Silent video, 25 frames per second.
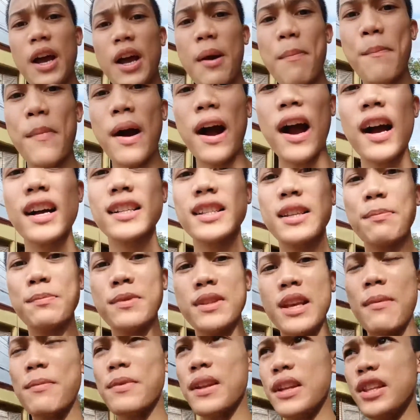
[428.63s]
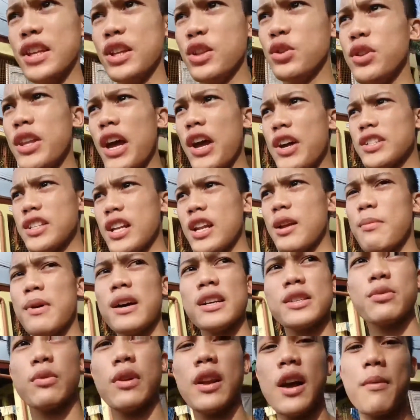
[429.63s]
At mga kasapsap, nandito tayo sa
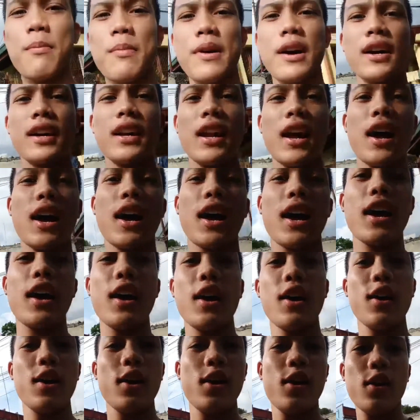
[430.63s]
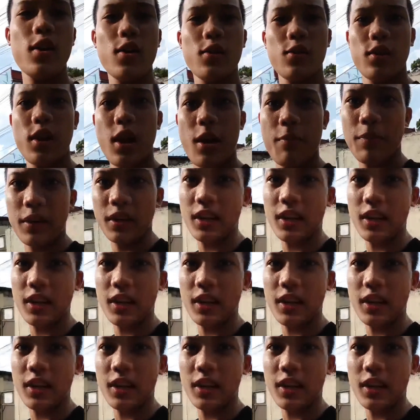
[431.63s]
labas. Wala pang na wala pang